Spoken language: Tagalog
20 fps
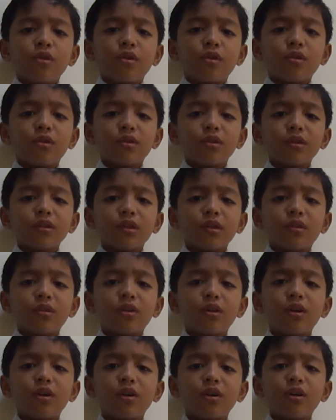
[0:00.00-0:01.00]
Oo,
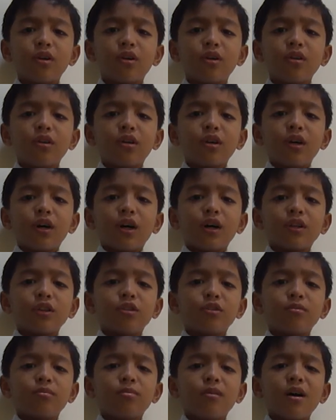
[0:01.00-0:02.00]
nako,
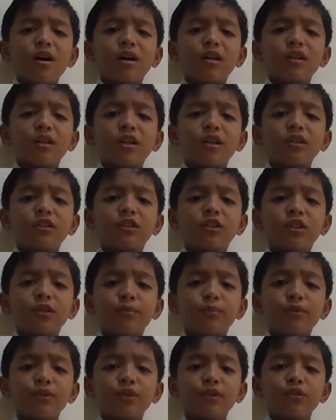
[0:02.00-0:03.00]
ano ba ang
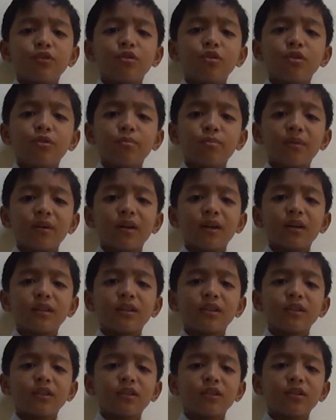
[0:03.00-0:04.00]
naisipan nito pag
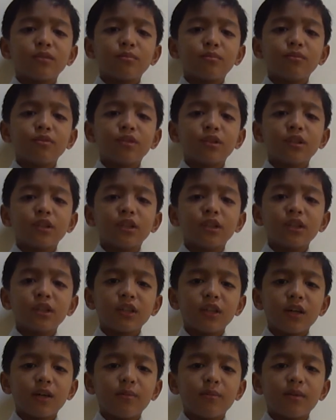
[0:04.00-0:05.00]
atitiliting
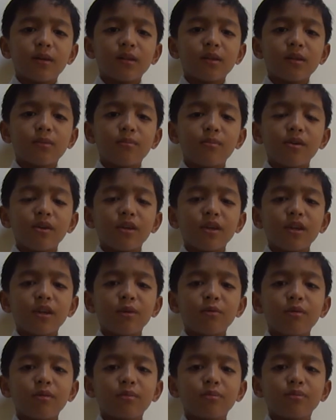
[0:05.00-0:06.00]
naman na
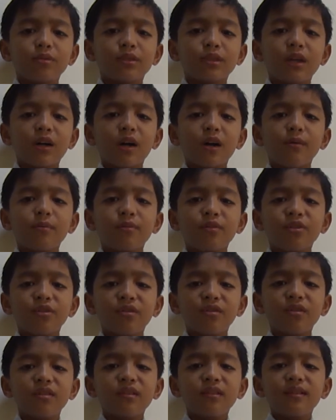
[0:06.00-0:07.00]
maiwan mo sa
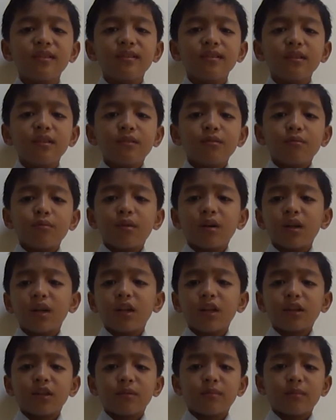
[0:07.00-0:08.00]
amin?
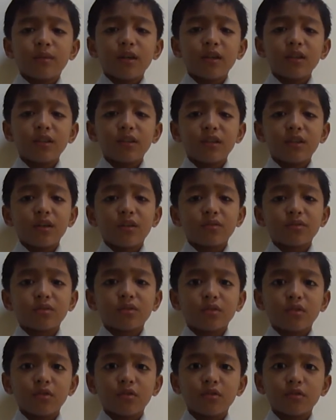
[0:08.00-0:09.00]
Wala naman daw
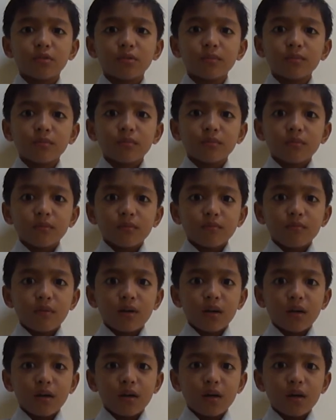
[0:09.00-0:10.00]
sagot.
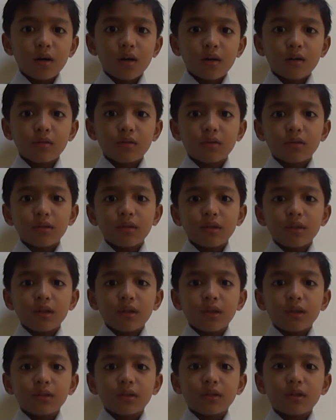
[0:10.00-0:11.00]
Baka ako
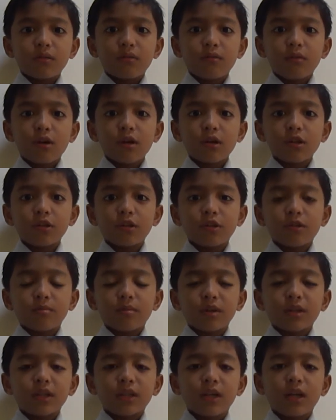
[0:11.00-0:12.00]
ay tawagin ni
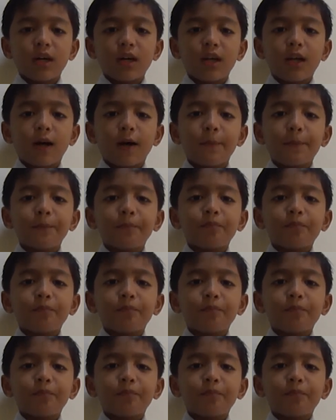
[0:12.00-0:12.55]
Bathala.